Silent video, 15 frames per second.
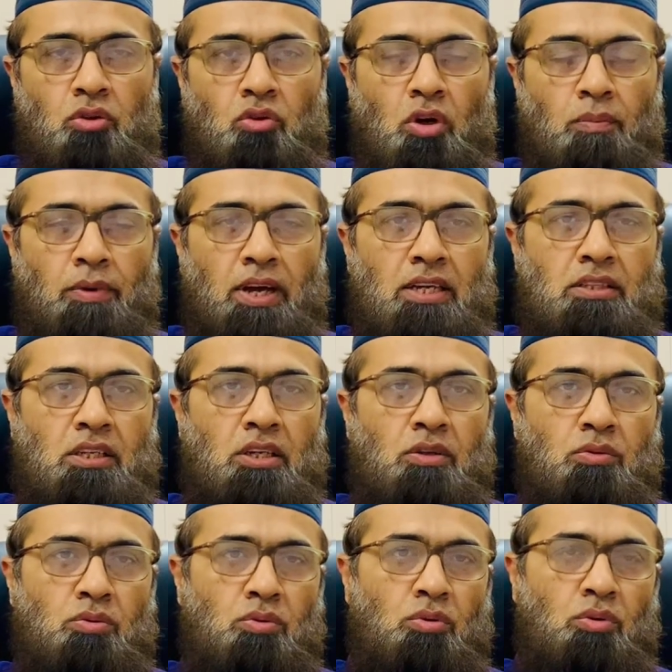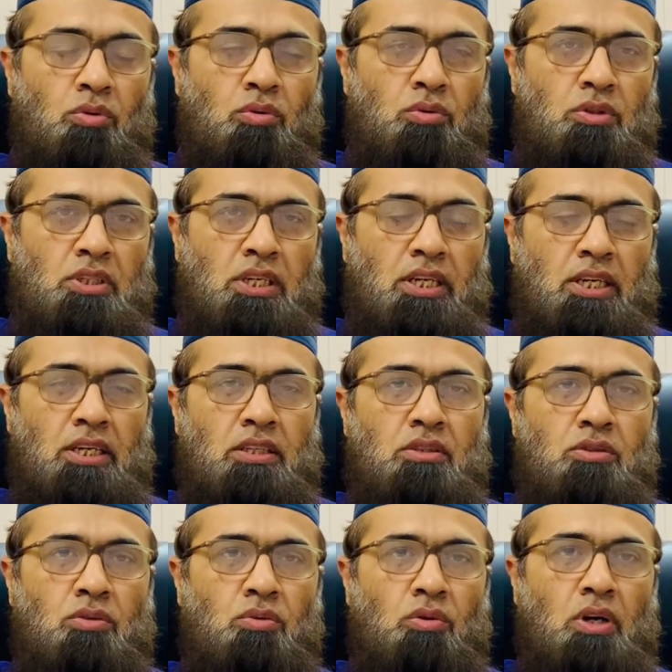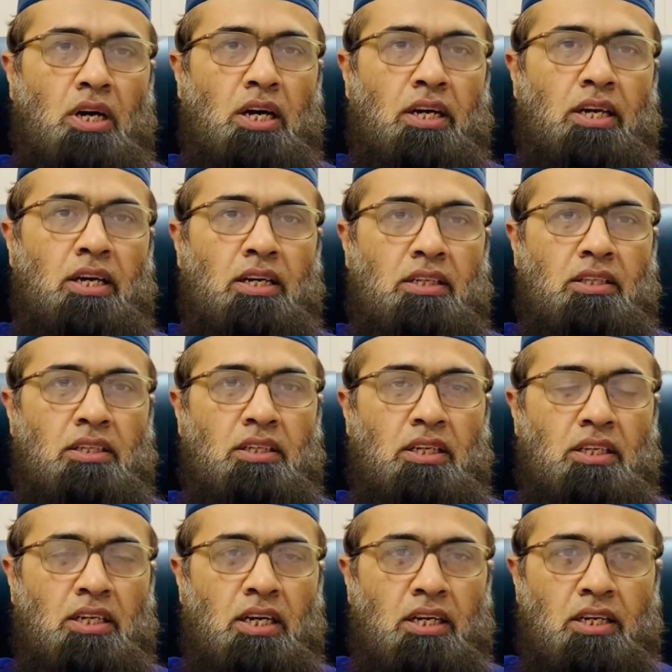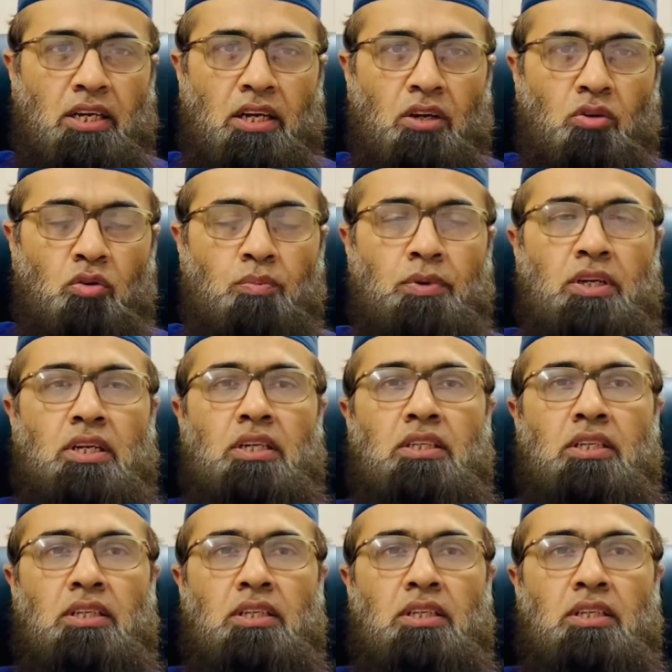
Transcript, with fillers: तो आप ऐसे ही उसको स्क्रीन्स को आगे करते चले जा रहे हैं ऊपर करते